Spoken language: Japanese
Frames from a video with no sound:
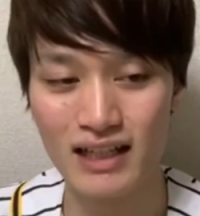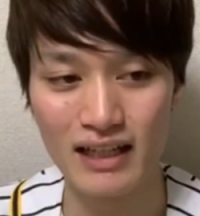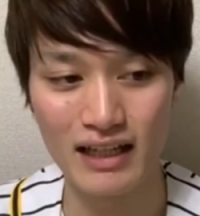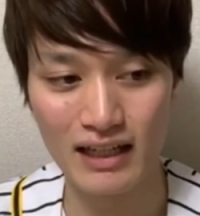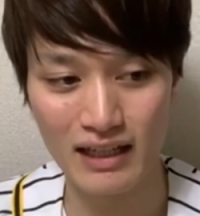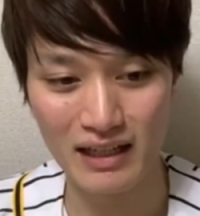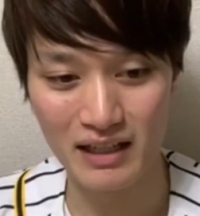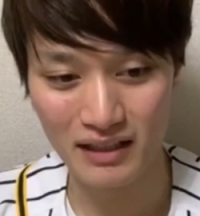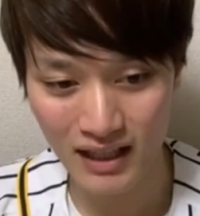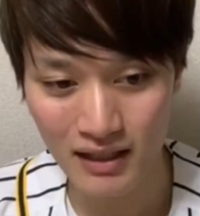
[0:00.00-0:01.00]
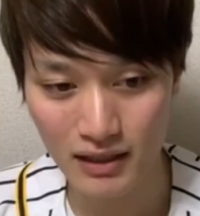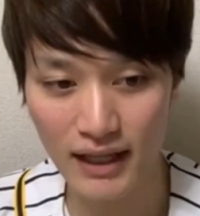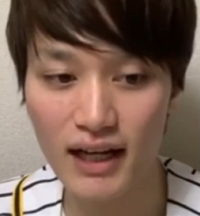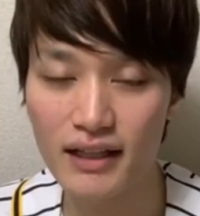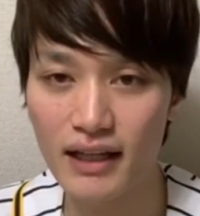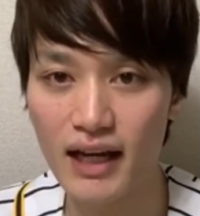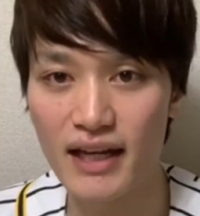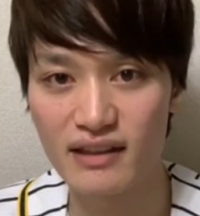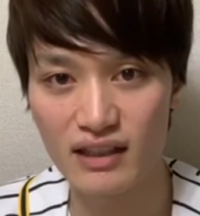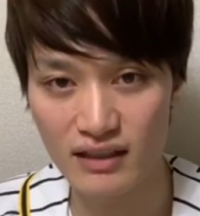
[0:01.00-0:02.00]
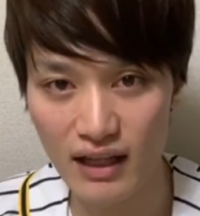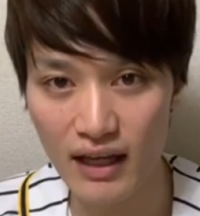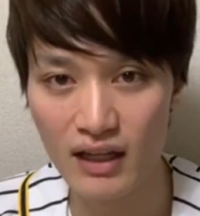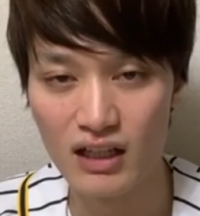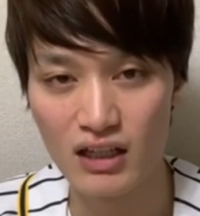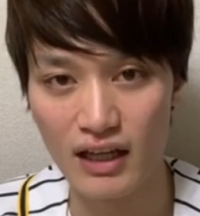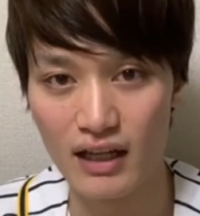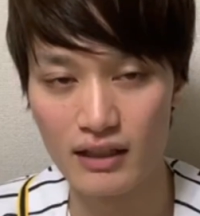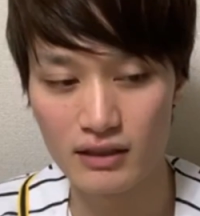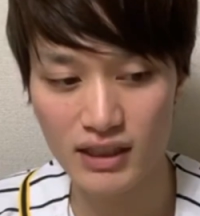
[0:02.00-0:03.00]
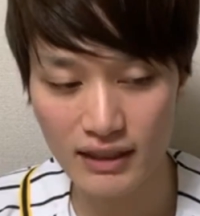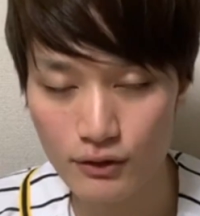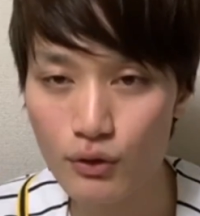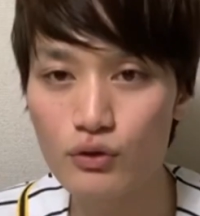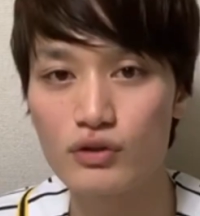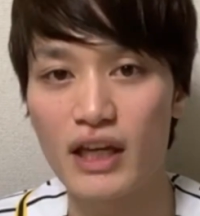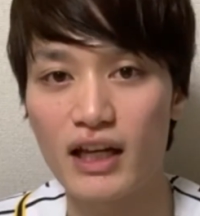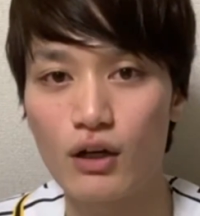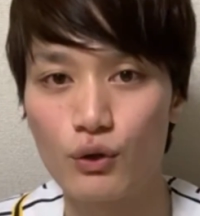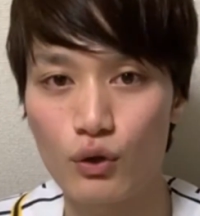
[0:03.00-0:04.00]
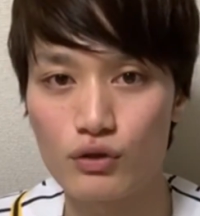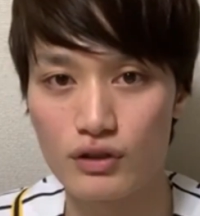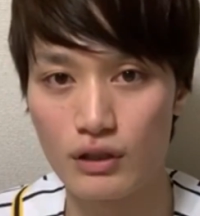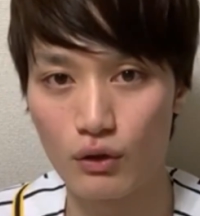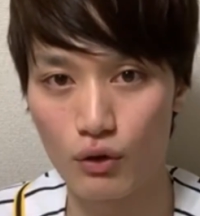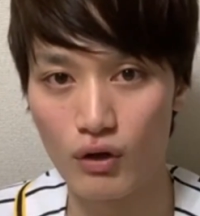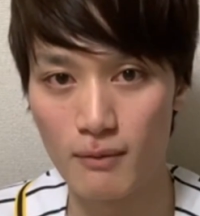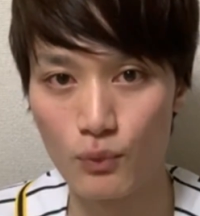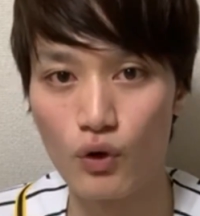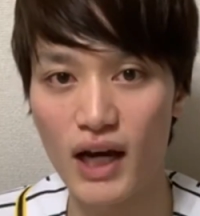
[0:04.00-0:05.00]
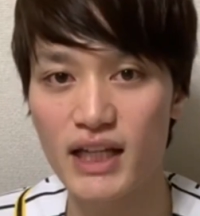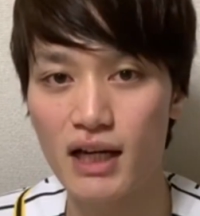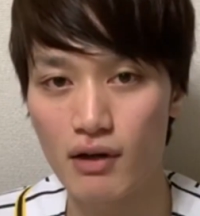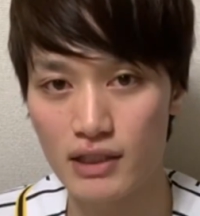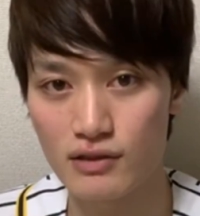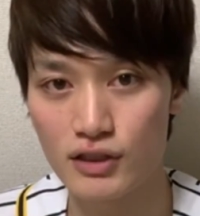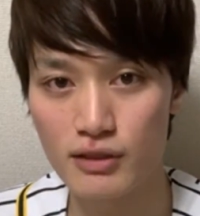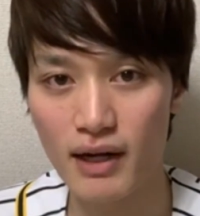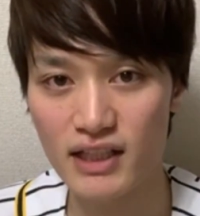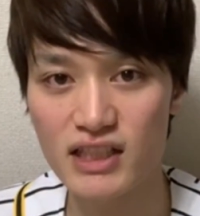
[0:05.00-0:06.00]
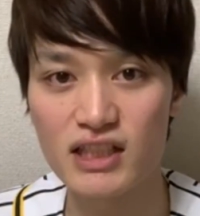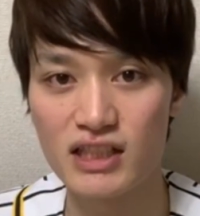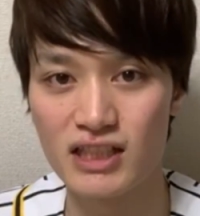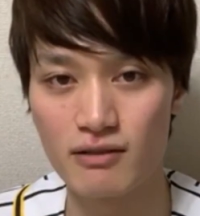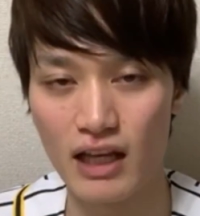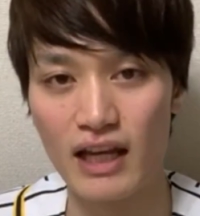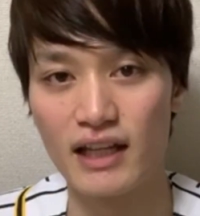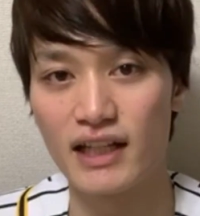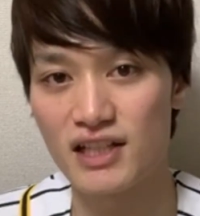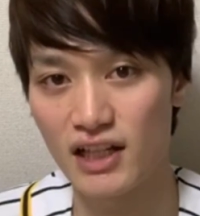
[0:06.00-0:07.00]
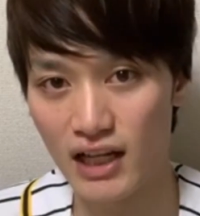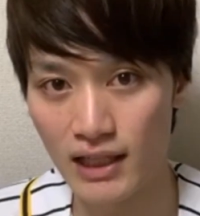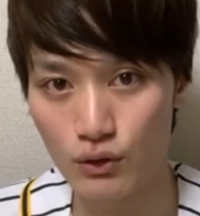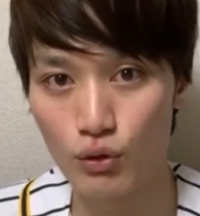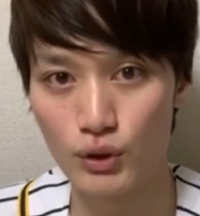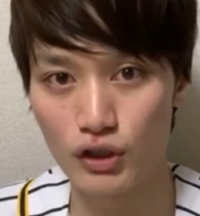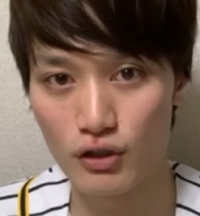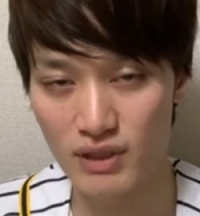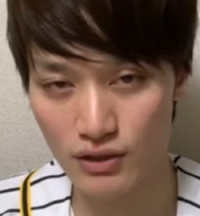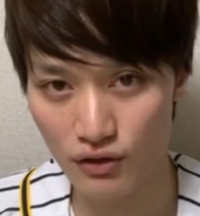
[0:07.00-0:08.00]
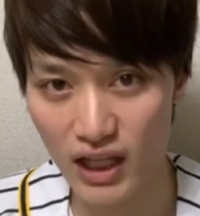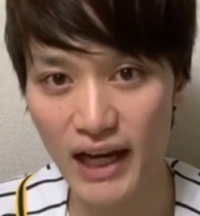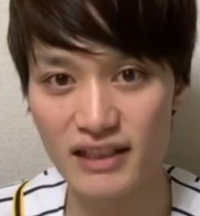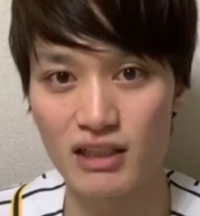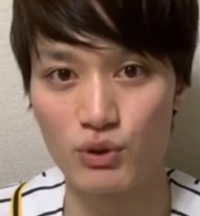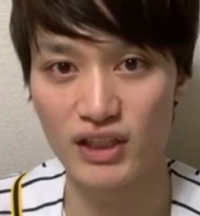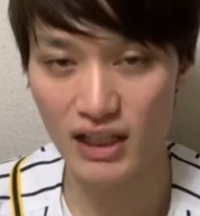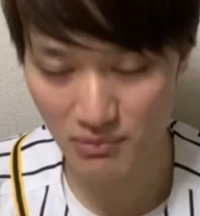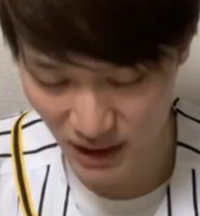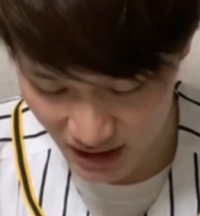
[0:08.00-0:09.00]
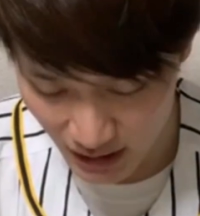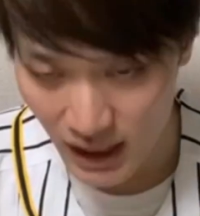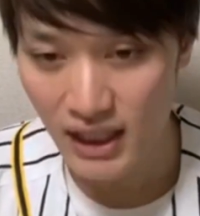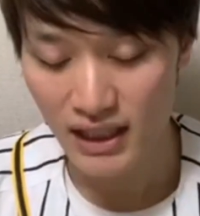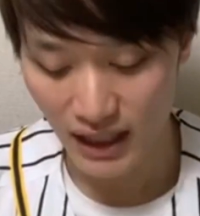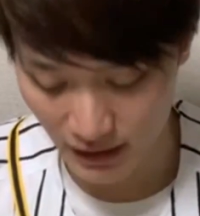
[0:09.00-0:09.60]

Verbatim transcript: えー、ね、怪我で帰ってきて、えー、早速結果を残すってところはもう相変わらず素晴らしい、えー、打者だなと思っておりますので、明日も期待します。は